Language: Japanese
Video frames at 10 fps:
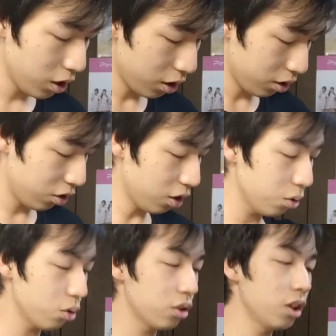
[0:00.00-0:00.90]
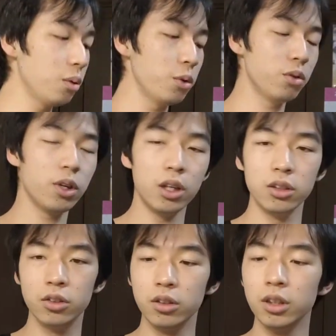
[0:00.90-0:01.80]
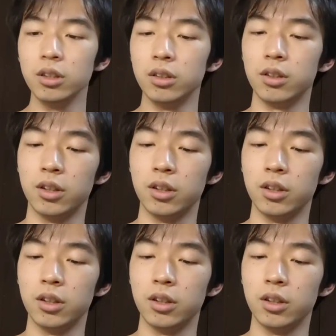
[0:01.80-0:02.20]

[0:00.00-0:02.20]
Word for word: まだちゃんとしたレビューはしないんで